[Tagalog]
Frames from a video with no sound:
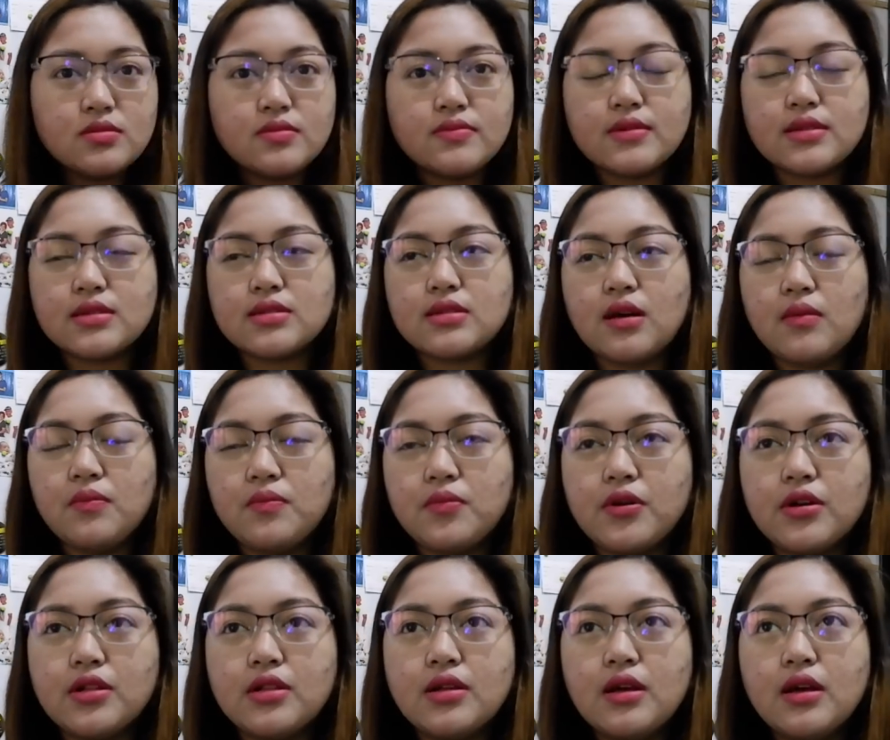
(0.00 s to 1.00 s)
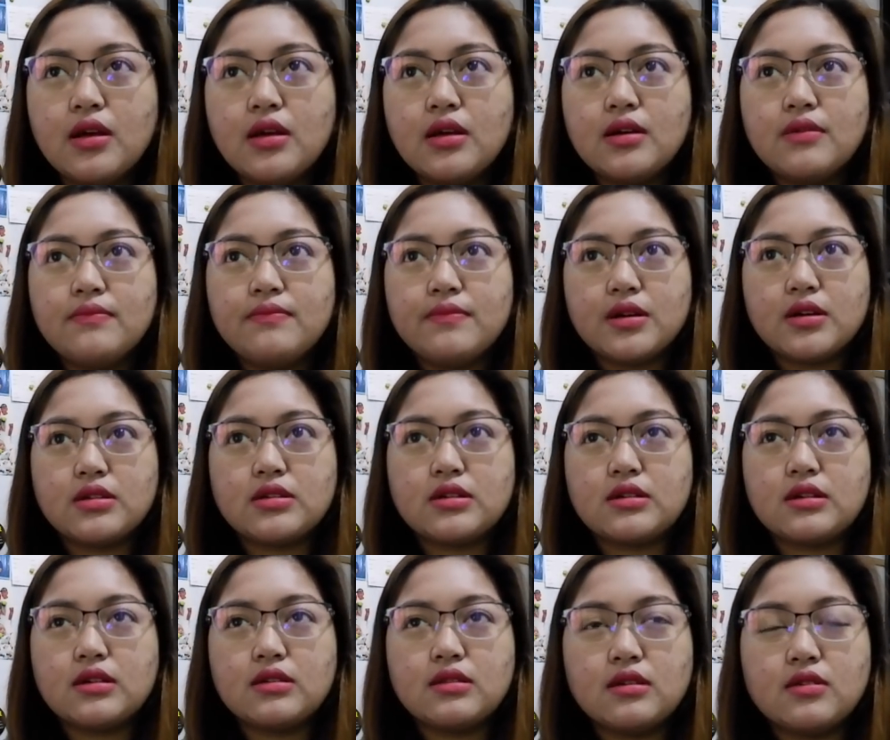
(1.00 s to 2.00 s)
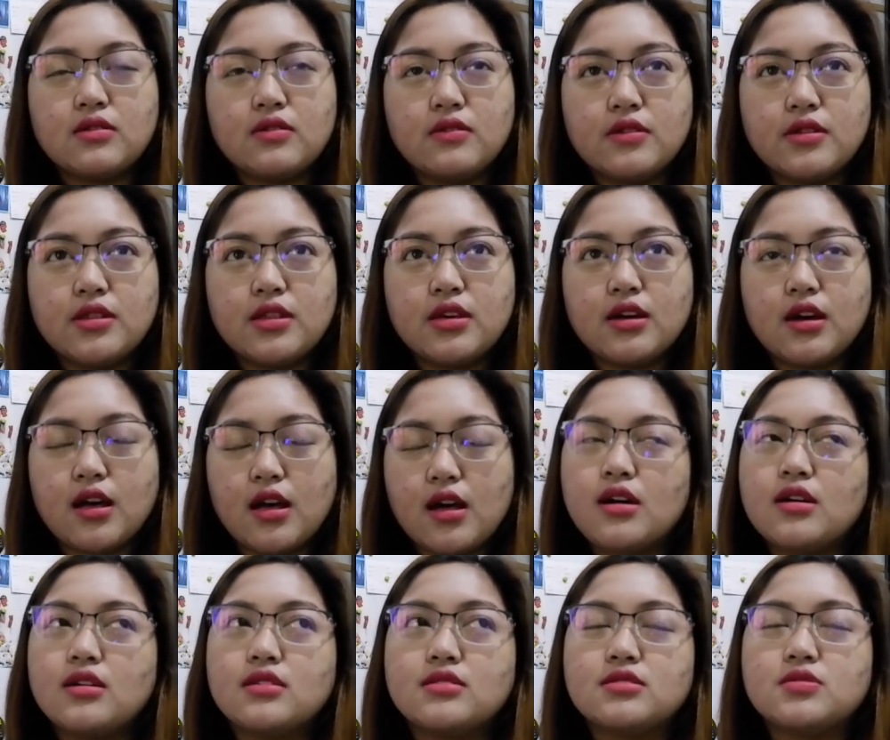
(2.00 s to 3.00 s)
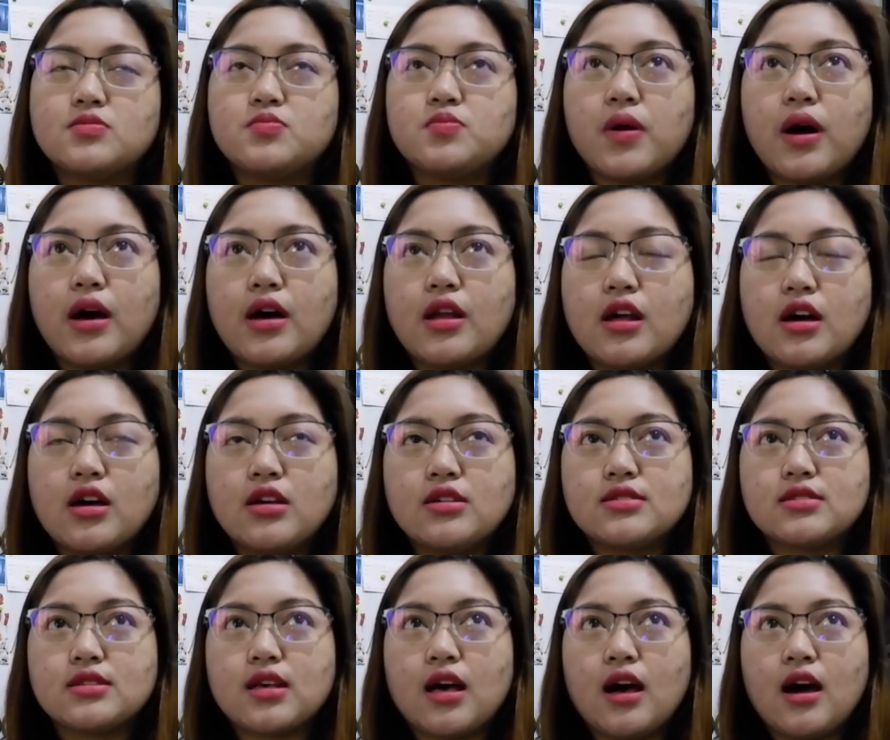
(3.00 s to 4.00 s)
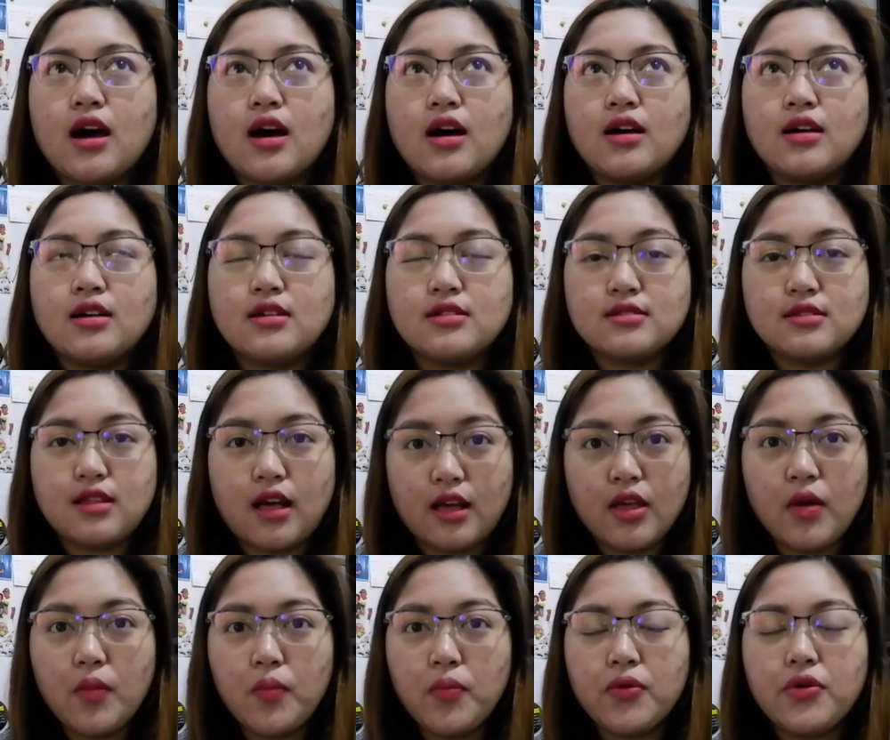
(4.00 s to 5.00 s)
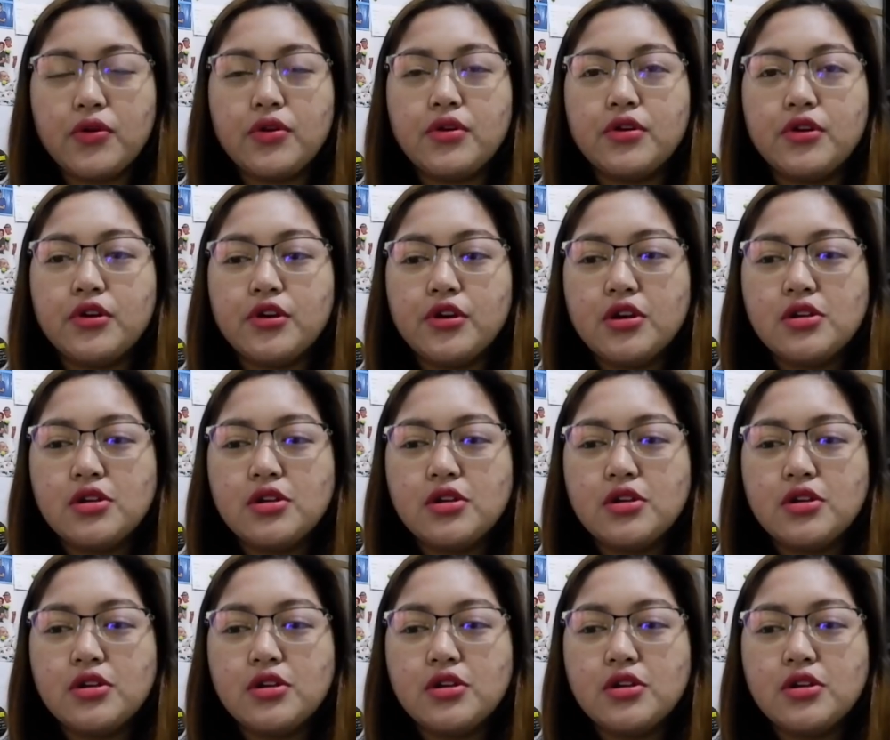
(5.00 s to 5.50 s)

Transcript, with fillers: so, for example, magra-run ako ng ads para sa diaper.